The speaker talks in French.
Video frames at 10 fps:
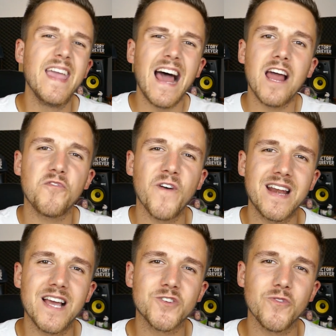Et à la fin
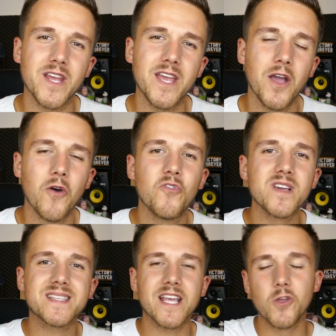de la journée, vous
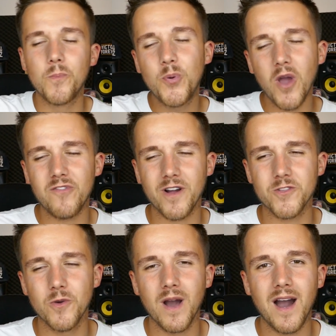risquez de plus avoir
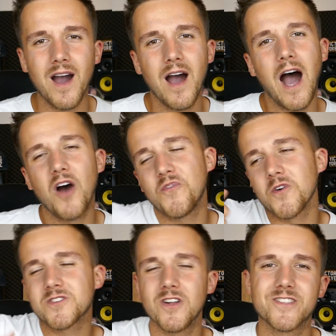de bras à
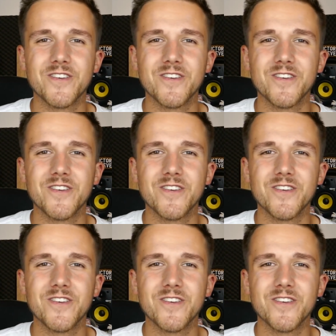force de le